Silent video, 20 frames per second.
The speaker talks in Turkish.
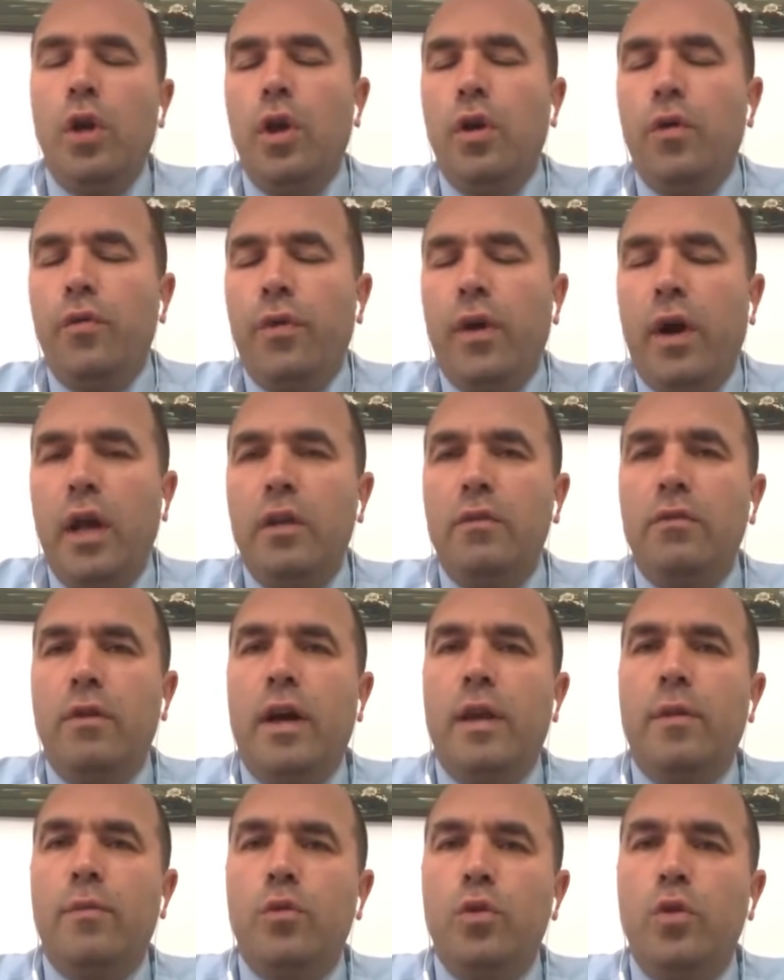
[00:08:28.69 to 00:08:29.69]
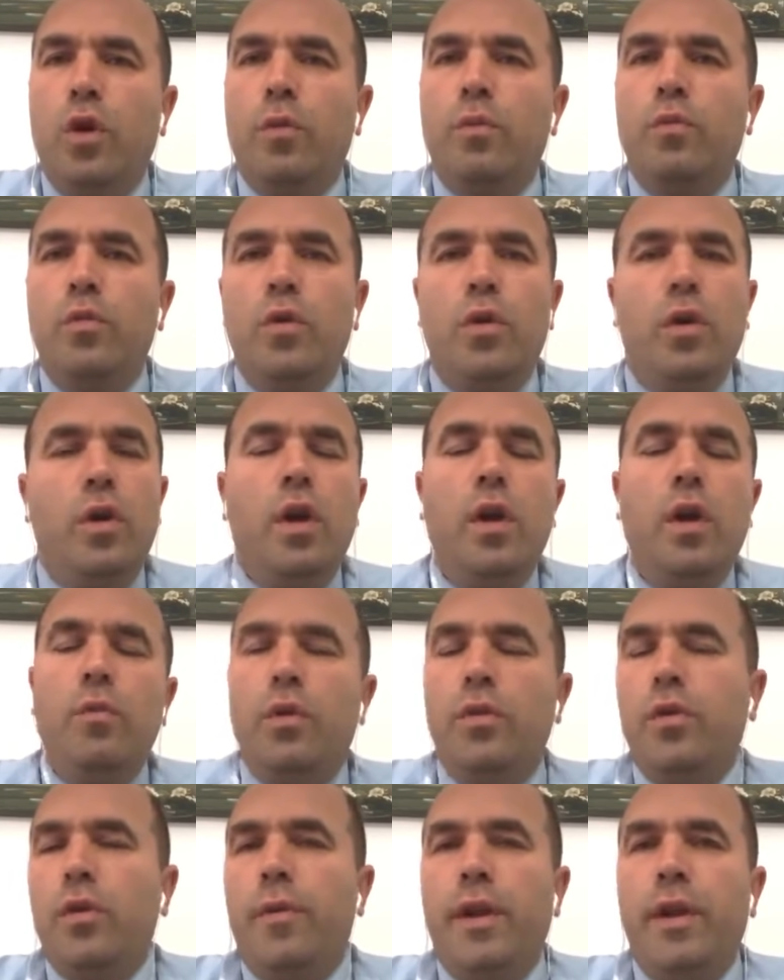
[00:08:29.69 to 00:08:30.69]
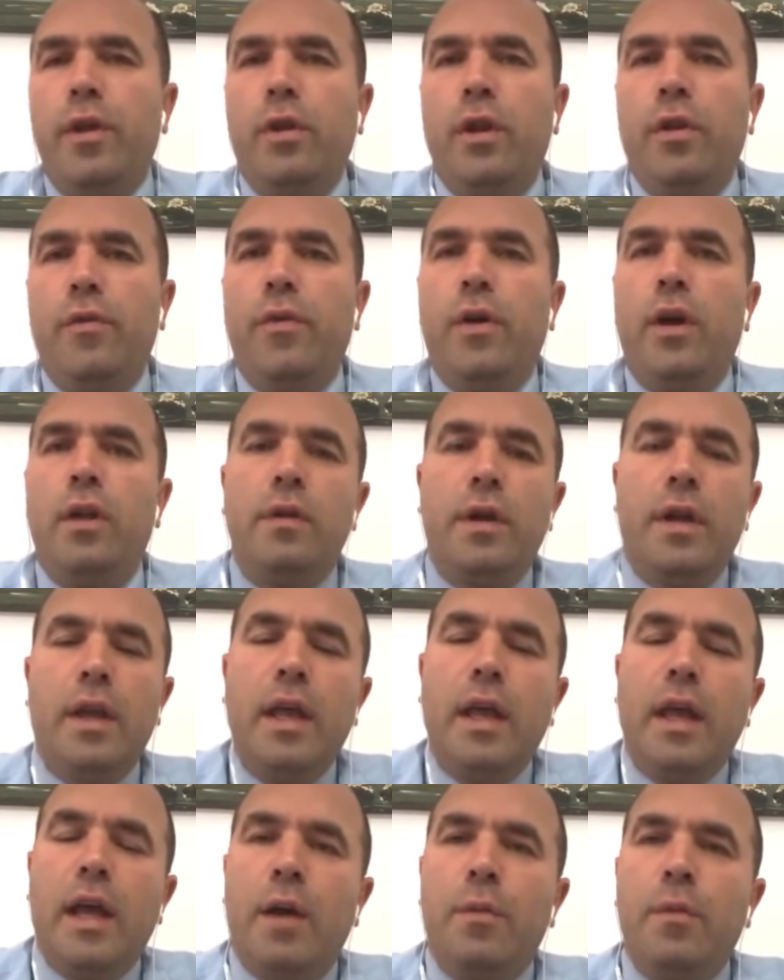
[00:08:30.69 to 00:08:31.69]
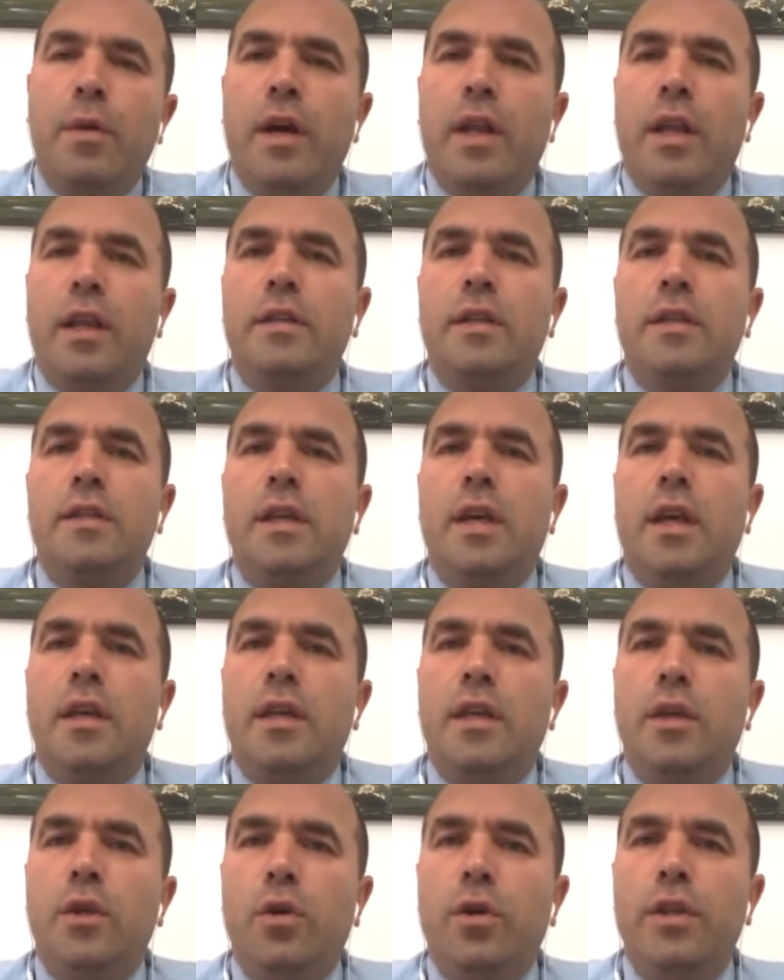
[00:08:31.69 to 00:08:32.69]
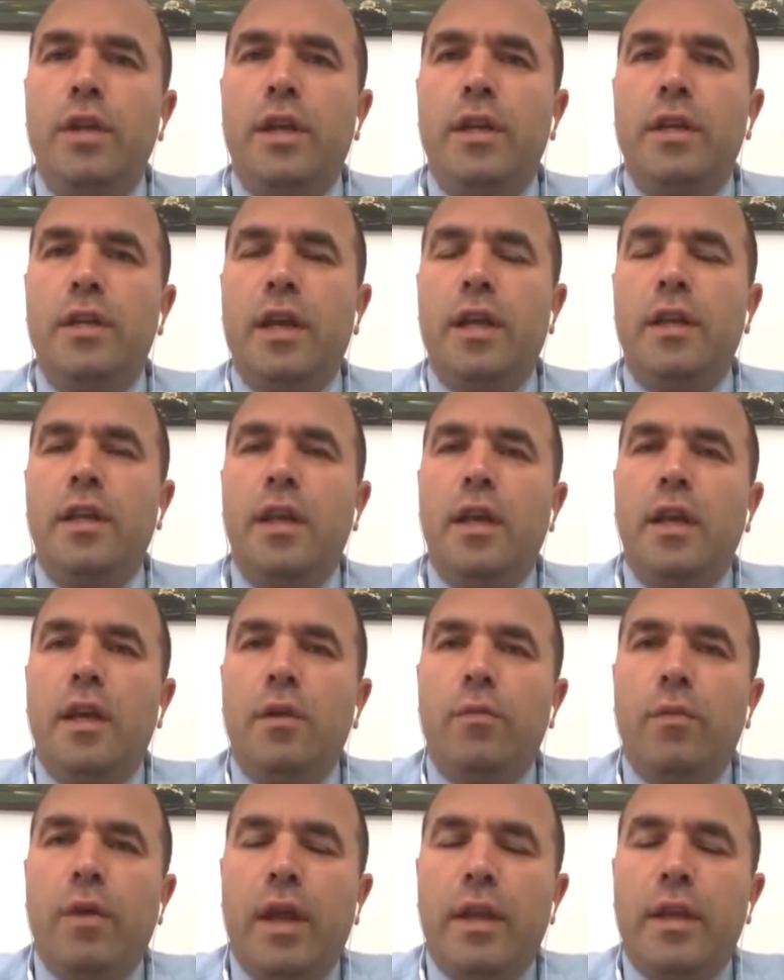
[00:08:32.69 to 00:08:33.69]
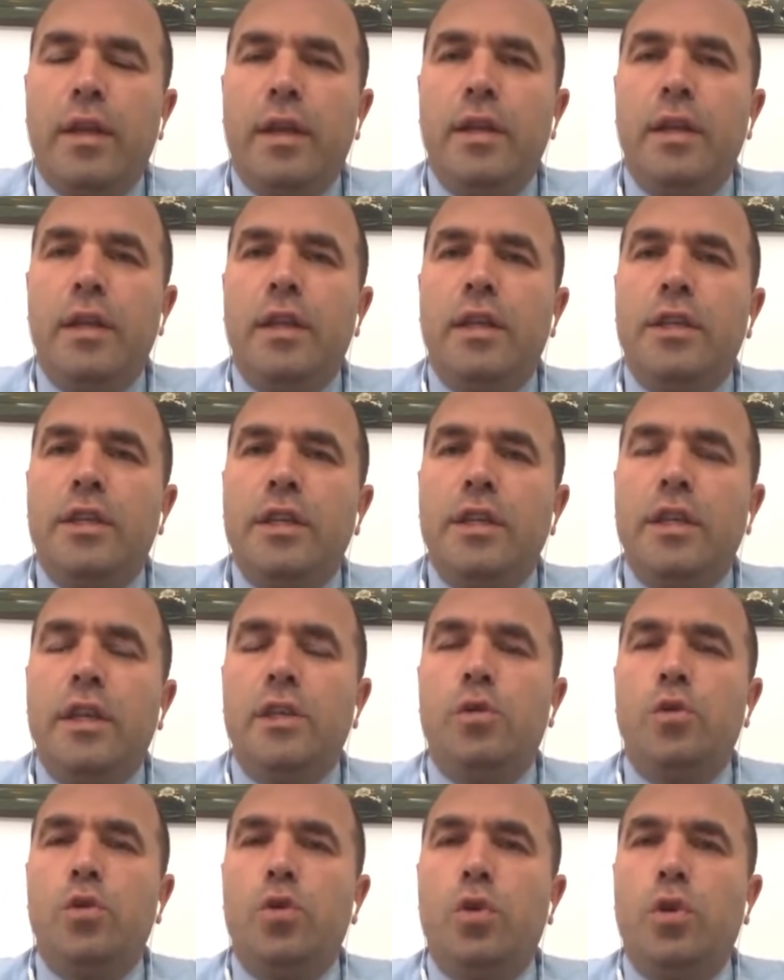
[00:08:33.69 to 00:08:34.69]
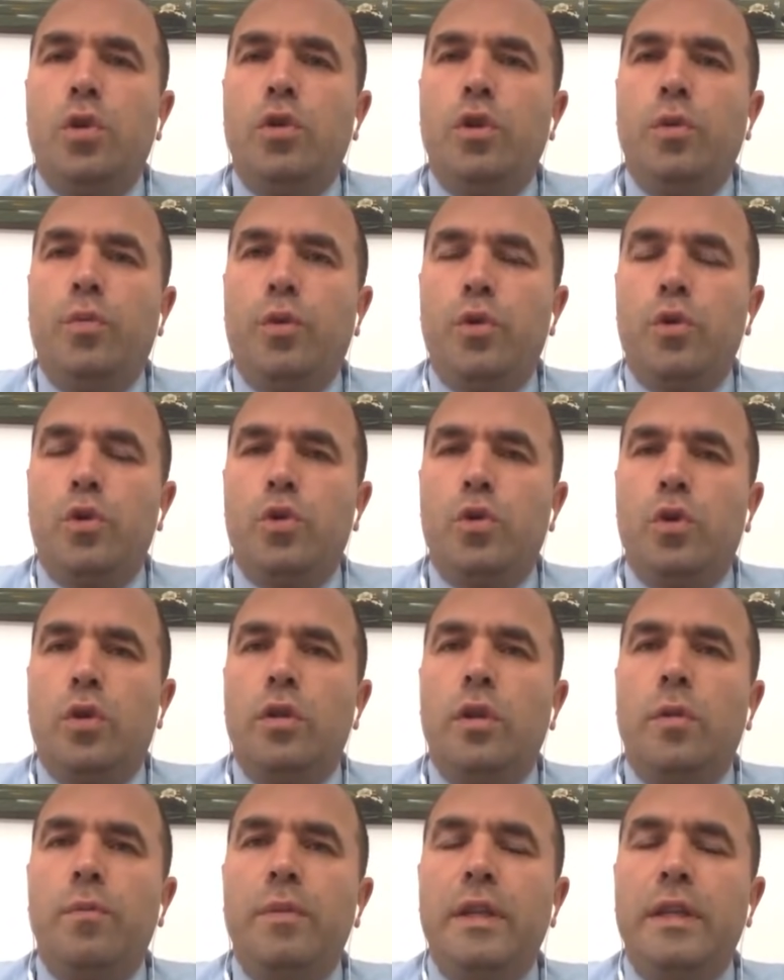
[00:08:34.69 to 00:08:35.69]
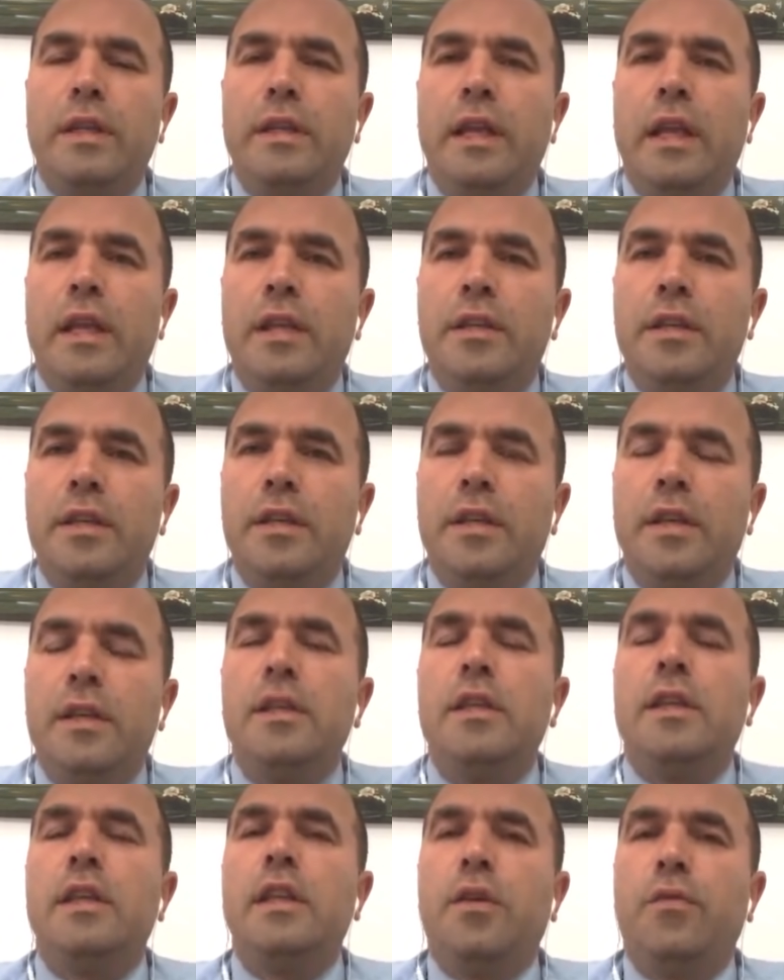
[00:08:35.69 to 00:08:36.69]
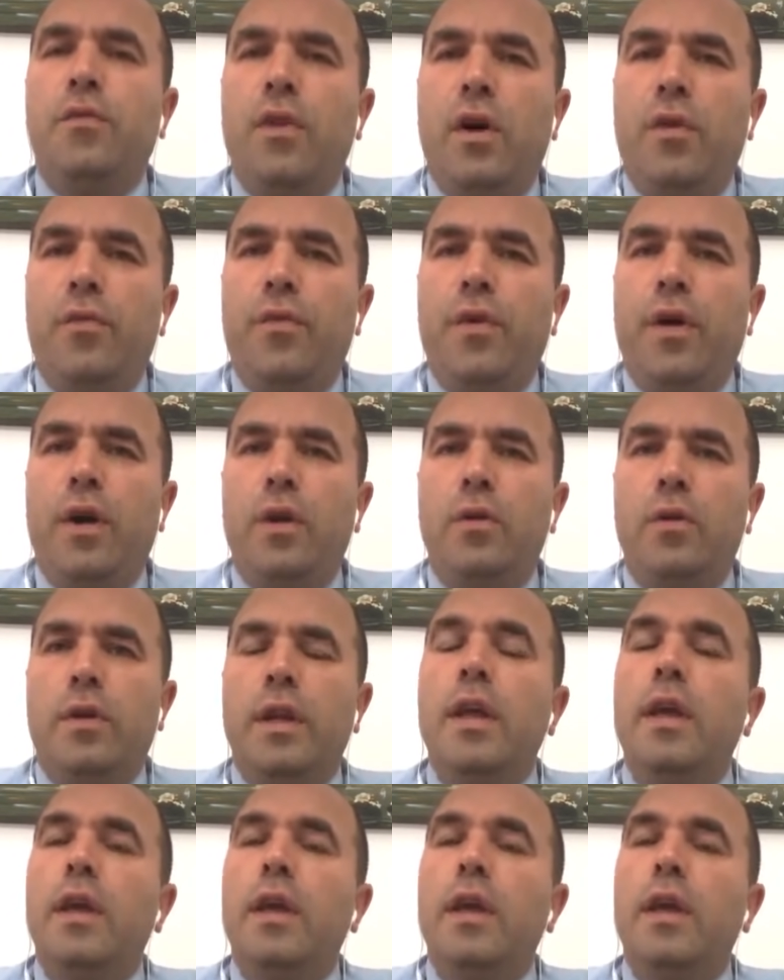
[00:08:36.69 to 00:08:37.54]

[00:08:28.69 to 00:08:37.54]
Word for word: Faal var mı yok mu? Bunda bana göre faal var. Ama Galatasaray iyi oynarken Berkan'ın iki kez düşürüldüğü pozisyonda bir değil iki kez iki defa faal var.